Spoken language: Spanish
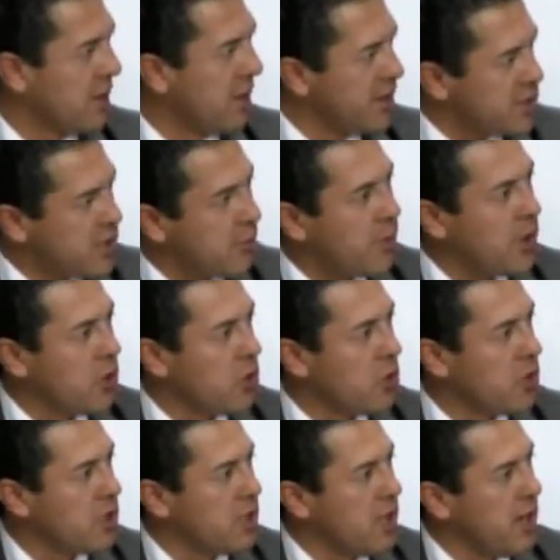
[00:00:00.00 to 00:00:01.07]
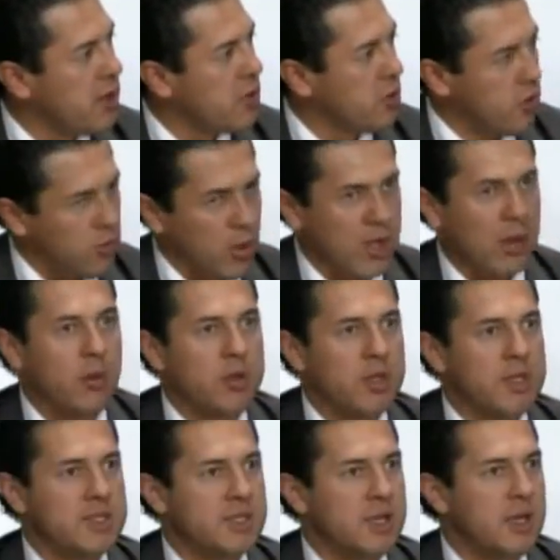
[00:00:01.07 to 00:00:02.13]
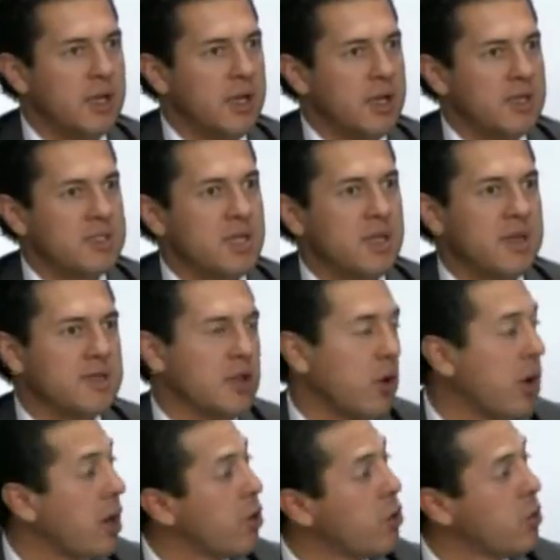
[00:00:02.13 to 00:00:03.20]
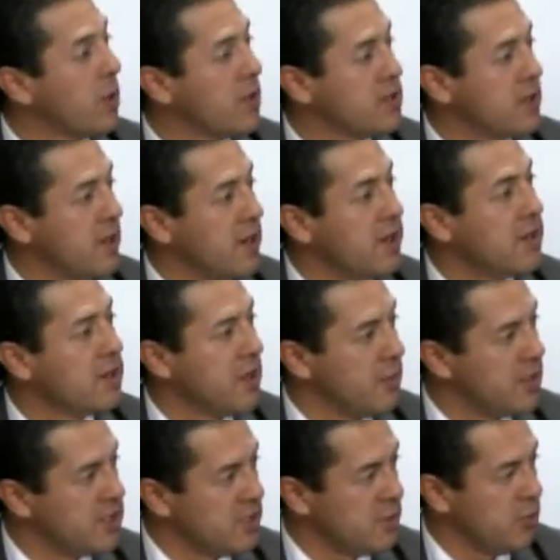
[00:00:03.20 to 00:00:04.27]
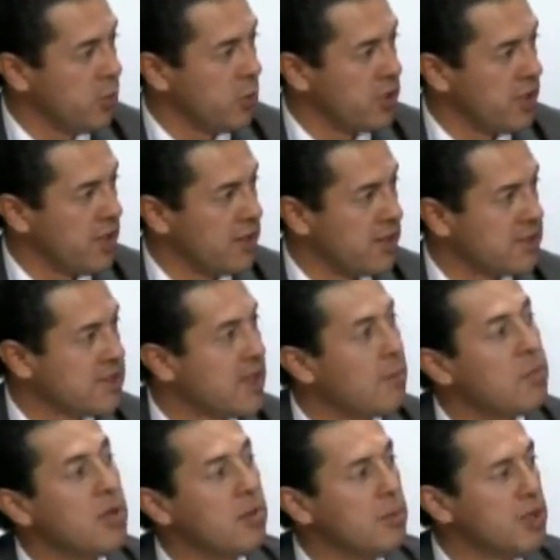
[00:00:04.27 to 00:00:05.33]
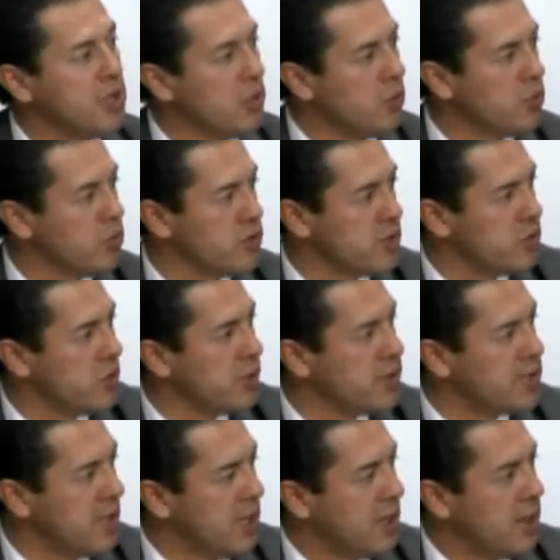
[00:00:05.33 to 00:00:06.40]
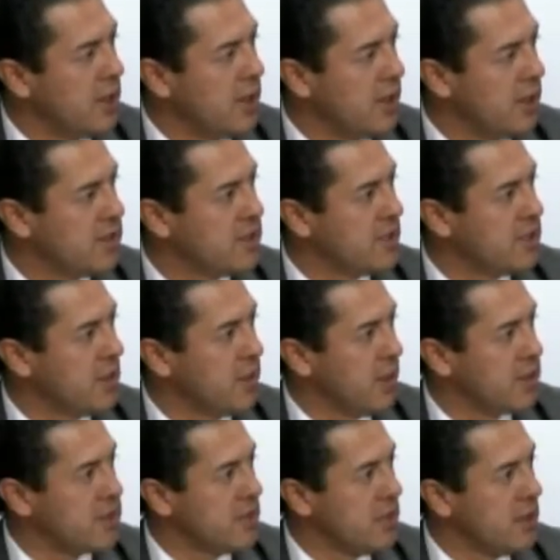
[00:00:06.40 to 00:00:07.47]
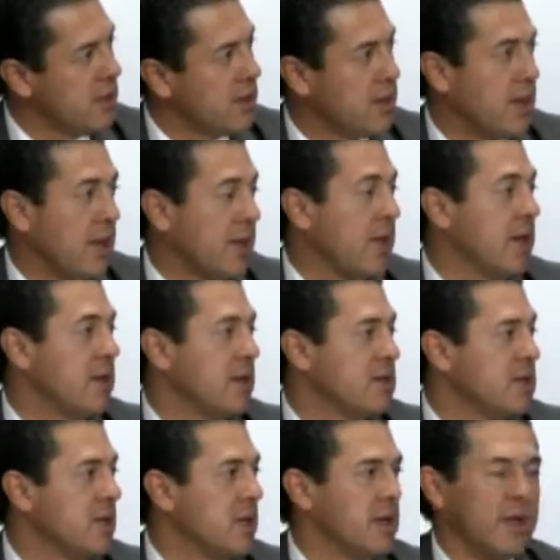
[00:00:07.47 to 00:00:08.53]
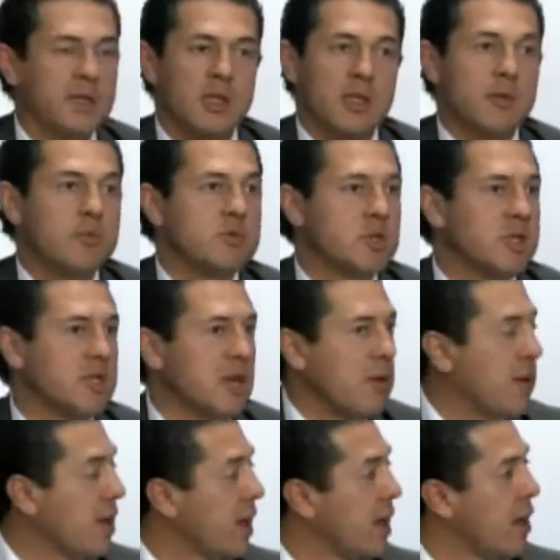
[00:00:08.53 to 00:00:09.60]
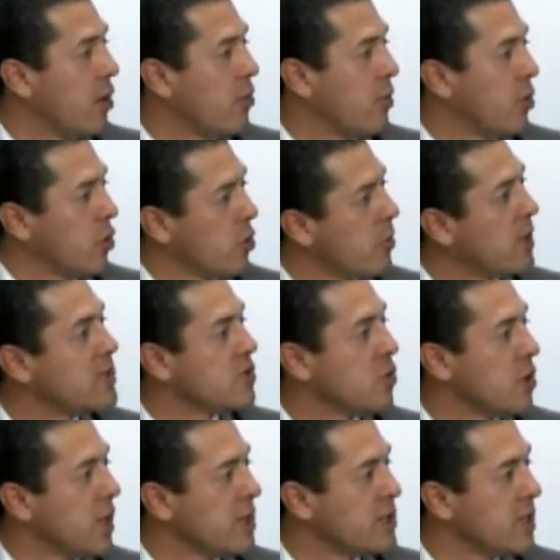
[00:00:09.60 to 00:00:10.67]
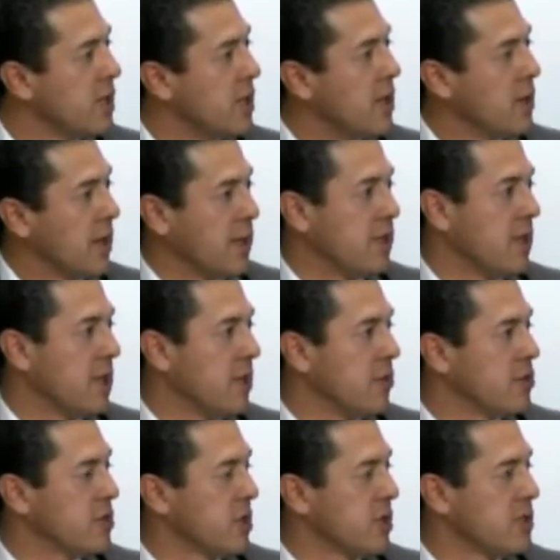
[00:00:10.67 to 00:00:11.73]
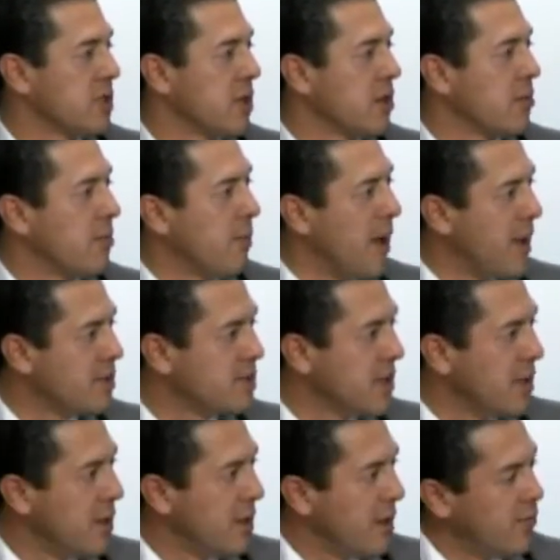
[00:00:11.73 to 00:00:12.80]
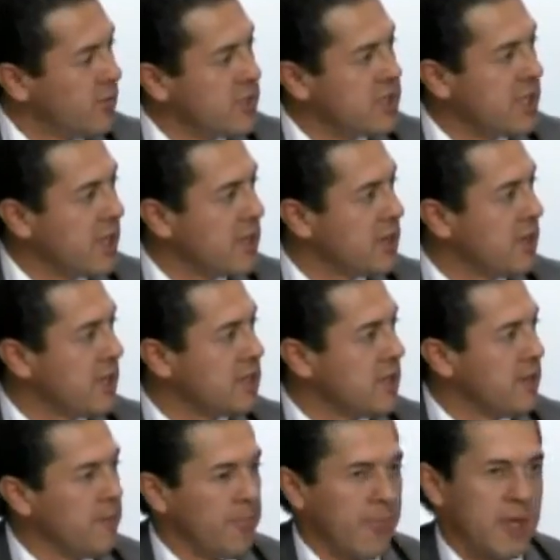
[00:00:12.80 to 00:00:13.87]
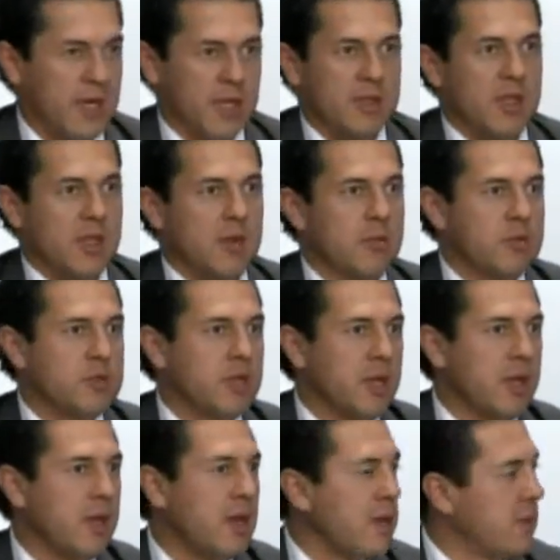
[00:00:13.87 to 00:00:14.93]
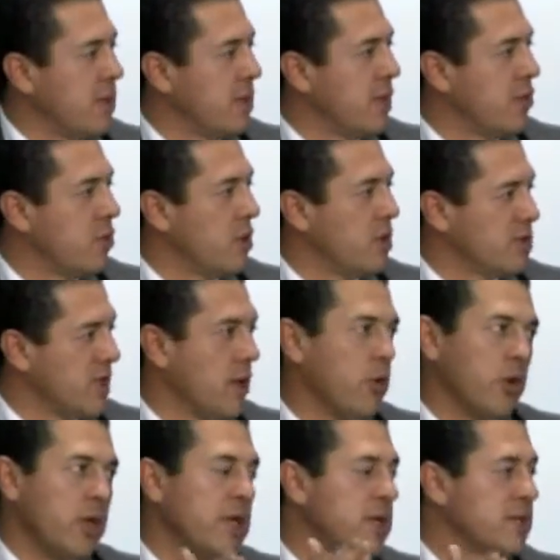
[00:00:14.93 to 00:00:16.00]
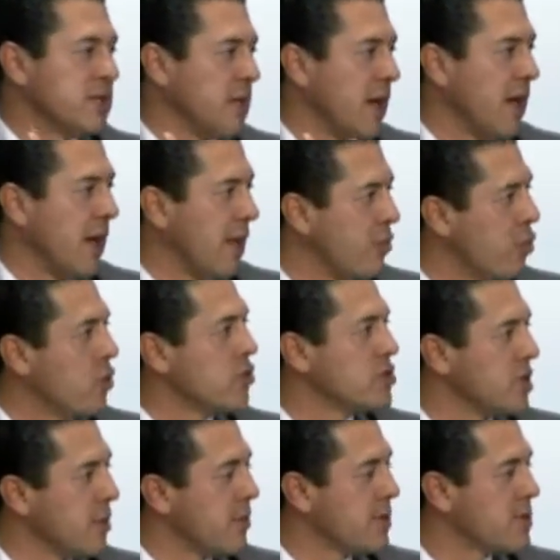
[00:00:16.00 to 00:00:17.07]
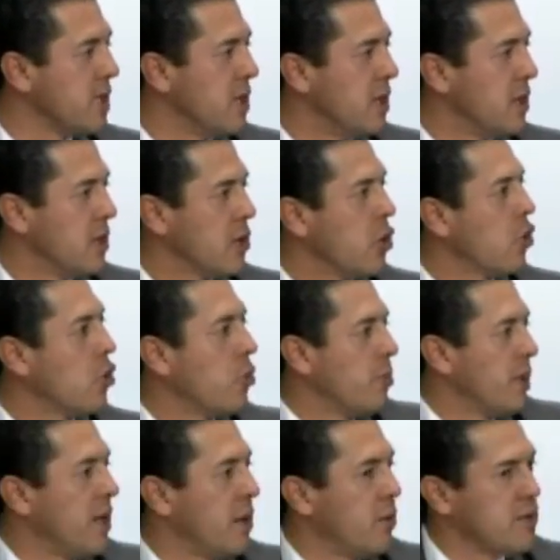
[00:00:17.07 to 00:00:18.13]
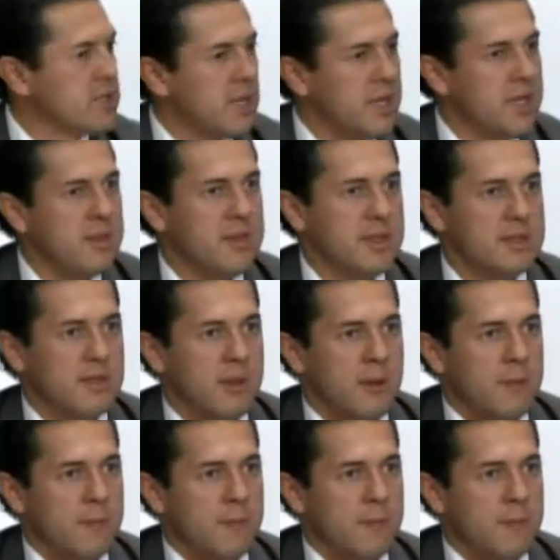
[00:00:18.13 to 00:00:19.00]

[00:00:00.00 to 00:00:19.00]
Este periodo ordinario, como acabo de decir, se desahogaron una serie de temas importantes. También vinieron muchas nuevas iniciativas. ¿Qué quiere decir? Que tenemos que trabajar a lo mejor más horas, que tenemos que ser más eficientes y que tenemos que ir evitando el rezago y sacando los temas que ocupan Aguascalientes.